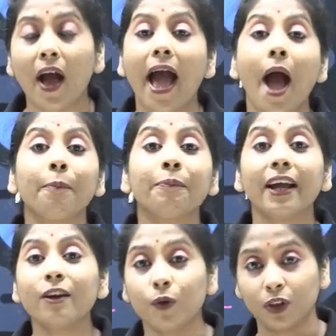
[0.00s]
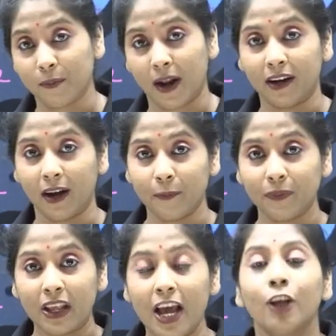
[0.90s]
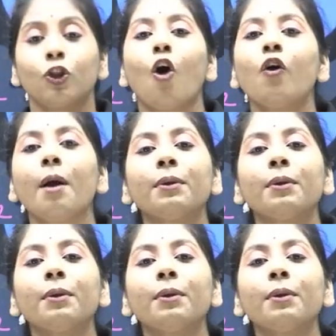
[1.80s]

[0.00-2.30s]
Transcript: অ্যাপ্লাই করতে পারি না তখন আমাদের